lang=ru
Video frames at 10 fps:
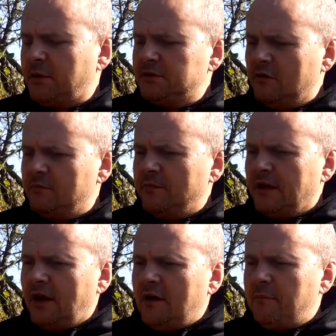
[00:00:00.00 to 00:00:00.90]
Потом
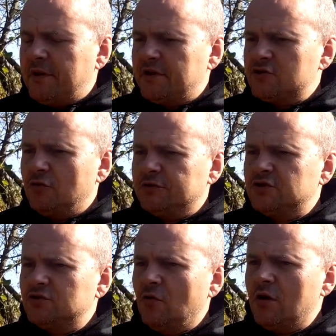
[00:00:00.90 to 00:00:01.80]
произошел
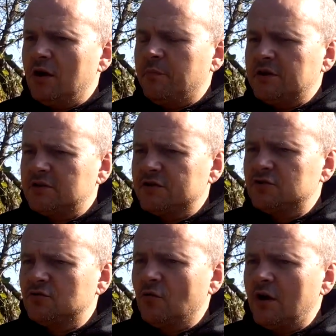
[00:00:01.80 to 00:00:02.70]
ссор, произошла
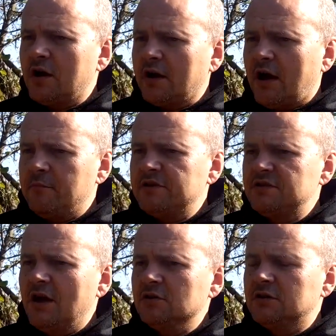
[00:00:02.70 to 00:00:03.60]
ссора, как
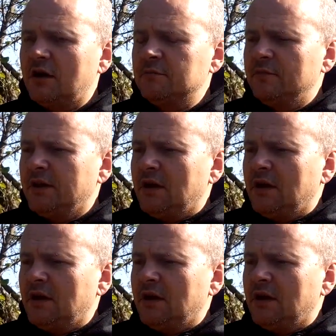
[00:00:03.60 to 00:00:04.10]
объясняют нам,